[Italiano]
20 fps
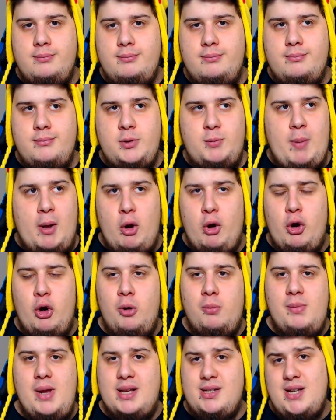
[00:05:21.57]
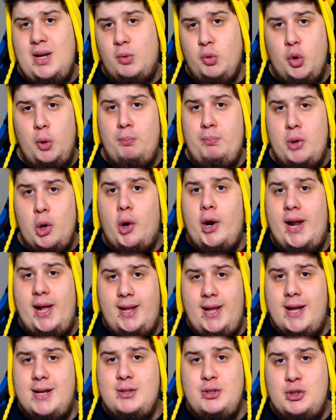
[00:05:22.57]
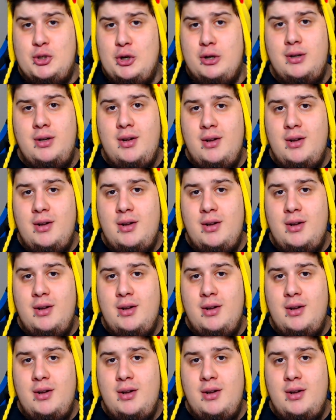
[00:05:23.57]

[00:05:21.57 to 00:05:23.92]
Spero che non mi esca un doppione adesso.